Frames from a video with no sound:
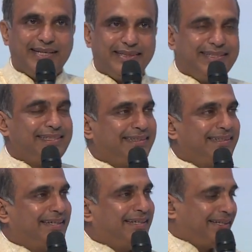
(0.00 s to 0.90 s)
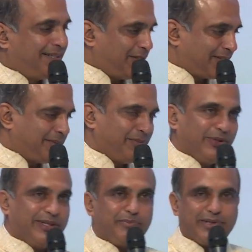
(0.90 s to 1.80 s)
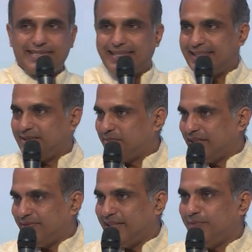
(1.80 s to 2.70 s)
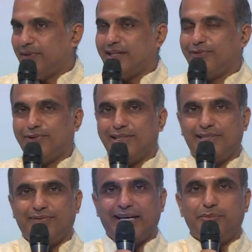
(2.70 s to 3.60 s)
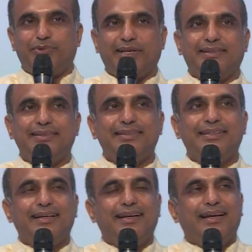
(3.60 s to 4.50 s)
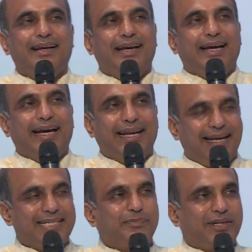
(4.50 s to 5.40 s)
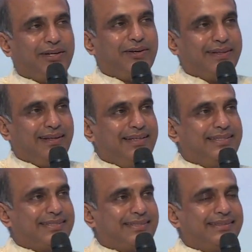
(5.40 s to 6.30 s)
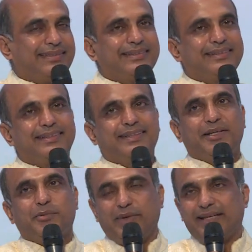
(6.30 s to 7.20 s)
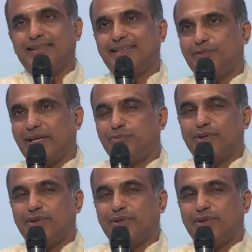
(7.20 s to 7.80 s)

Gandhi, Dr. Mohan Prasad, my very wonderful divine brother, and last but not the least, uh, my dear divine